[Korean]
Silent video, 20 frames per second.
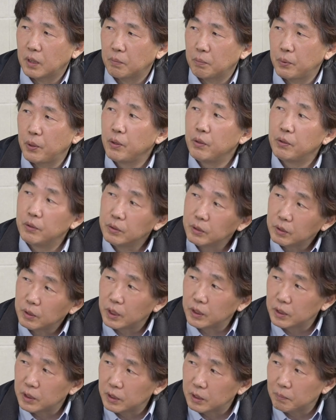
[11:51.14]
표현을
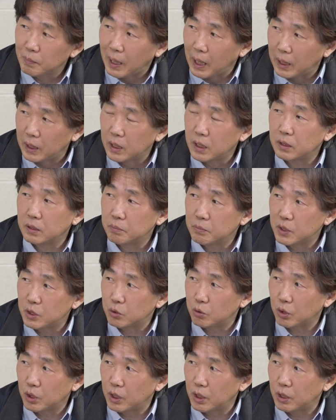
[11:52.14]
굉장히 많이 하는
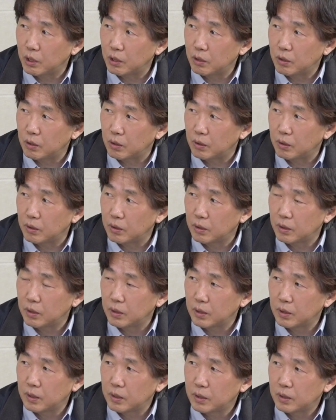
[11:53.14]
민족이에요.
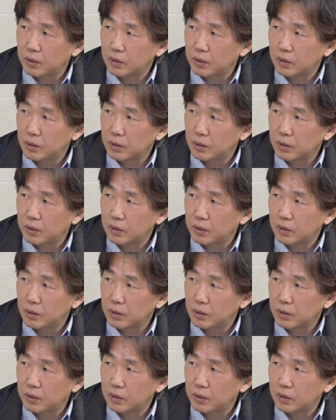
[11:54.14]
음.